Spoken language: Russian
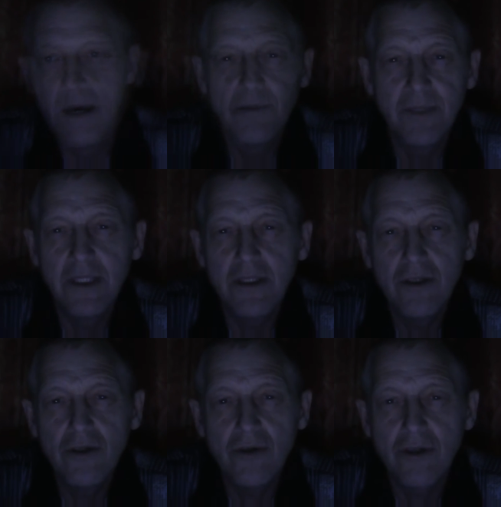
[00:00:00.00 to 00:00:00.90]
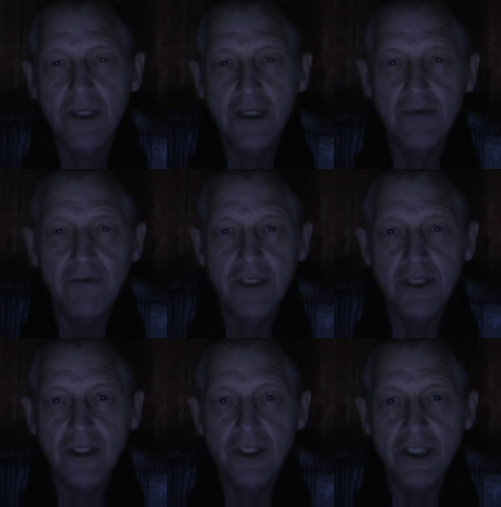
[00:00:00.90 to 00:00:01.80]
Мне ничего не надо в этой
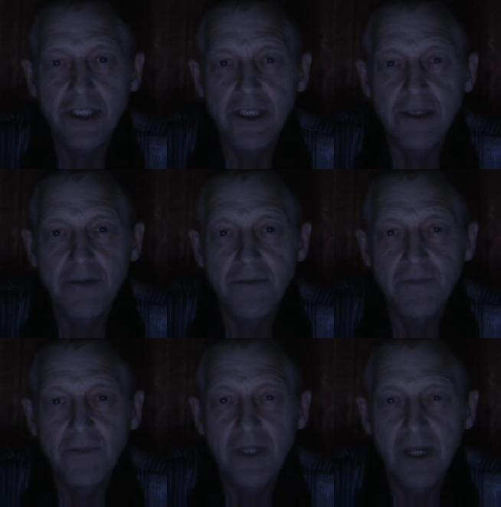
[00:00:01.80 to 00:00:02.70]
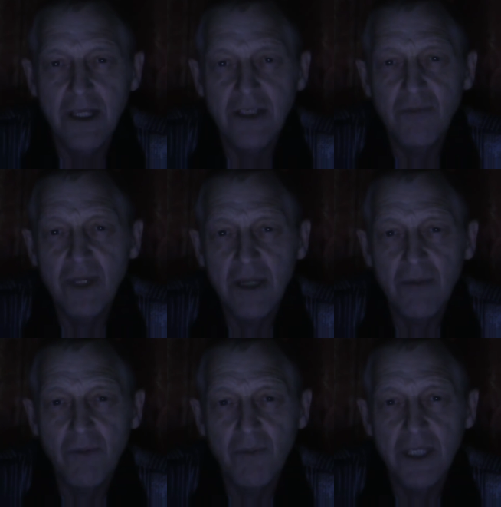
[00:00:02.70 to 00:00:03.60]
жизни, лишь была бы
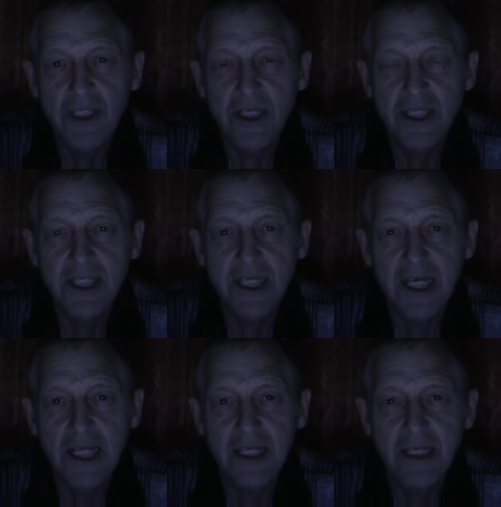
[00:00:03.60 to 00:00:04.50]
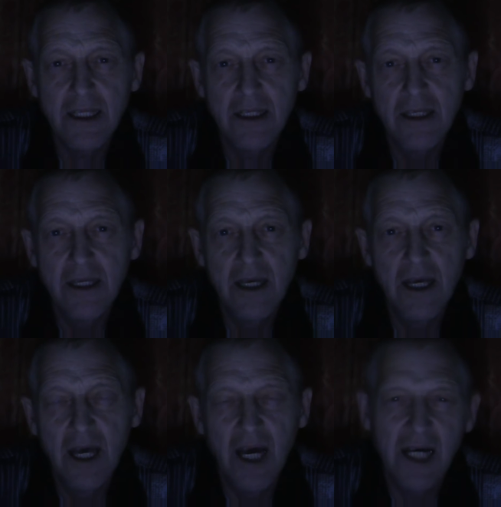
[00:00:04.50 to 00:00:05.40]
пачка сигарет.
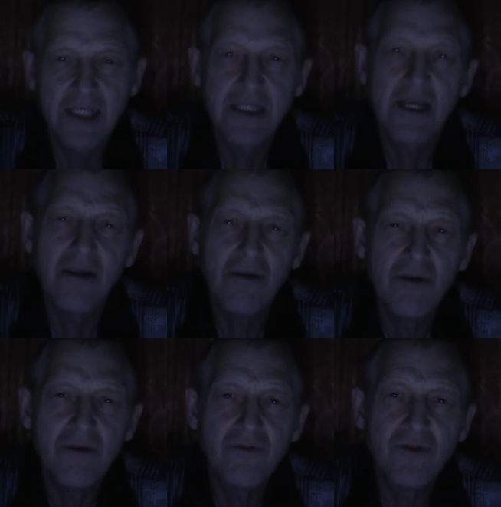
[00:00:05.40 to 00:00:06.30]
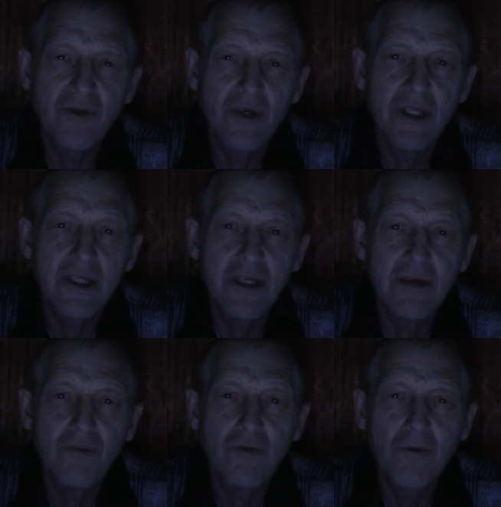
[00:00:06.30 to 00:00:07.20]
Остальное все отдам
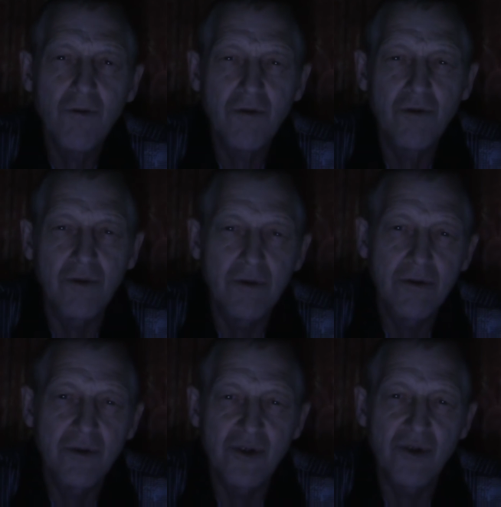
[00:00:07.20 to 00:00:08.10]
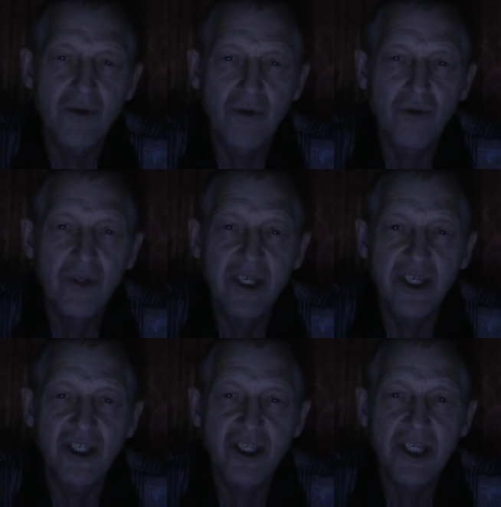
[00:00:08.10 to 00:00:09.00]
уроду, что людей
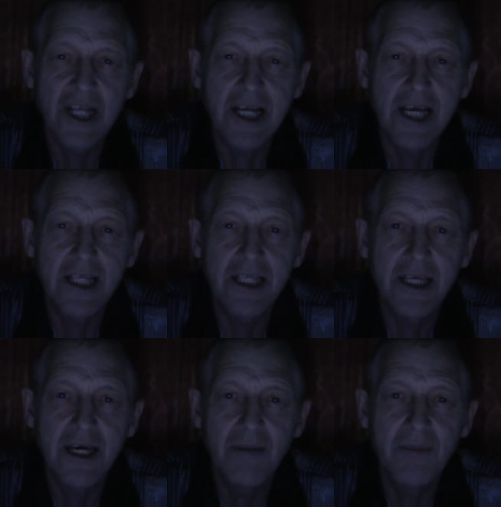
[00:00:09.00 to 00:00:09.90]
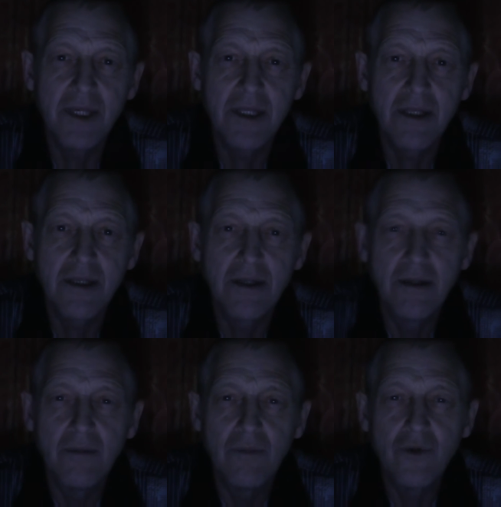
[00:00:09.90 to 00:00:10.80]
сжирает на обед.
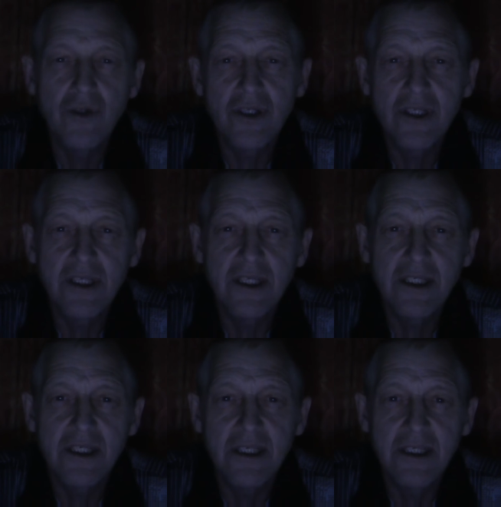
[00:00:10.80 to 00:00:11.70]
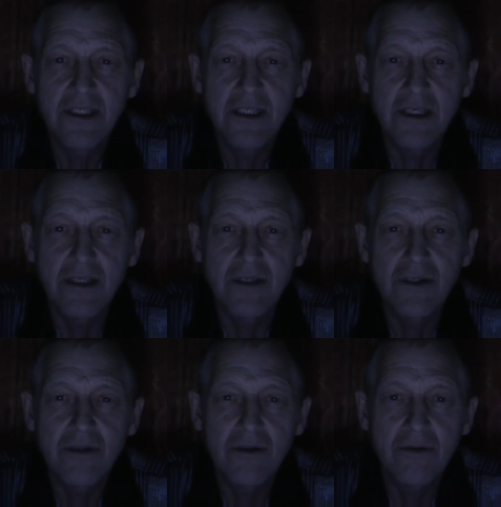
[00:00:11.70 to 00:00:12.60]
Может и насытишься ты,
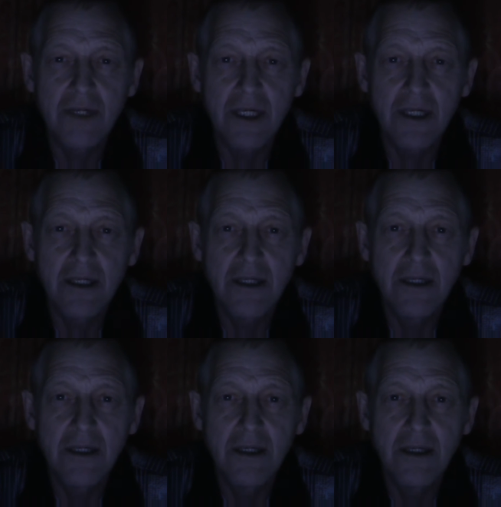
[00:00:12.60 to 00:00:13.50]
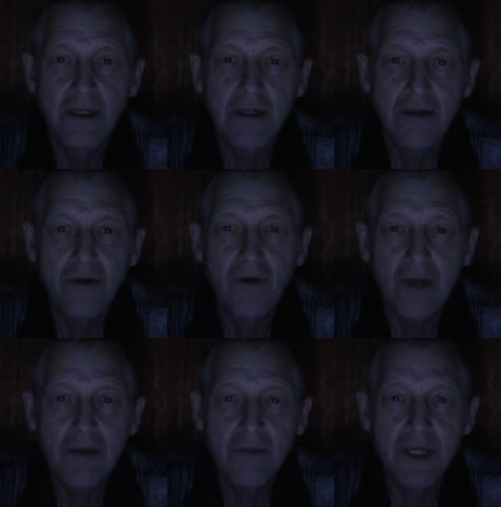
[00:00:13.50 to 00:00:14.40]
сука,
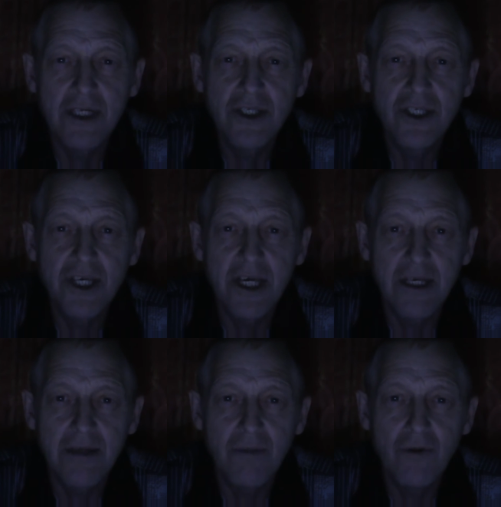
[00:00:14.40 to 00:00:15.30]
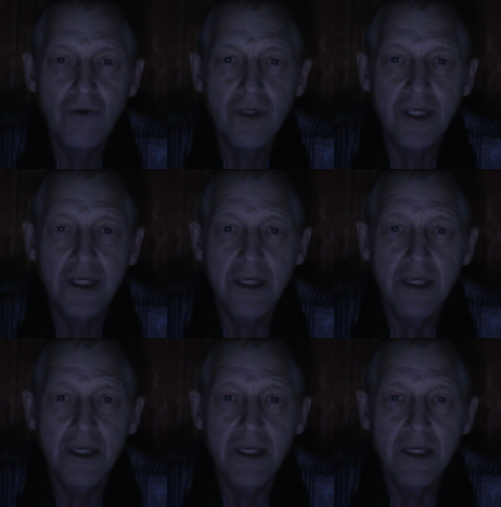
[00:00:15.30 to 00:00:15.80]
горем и отчаянием людей.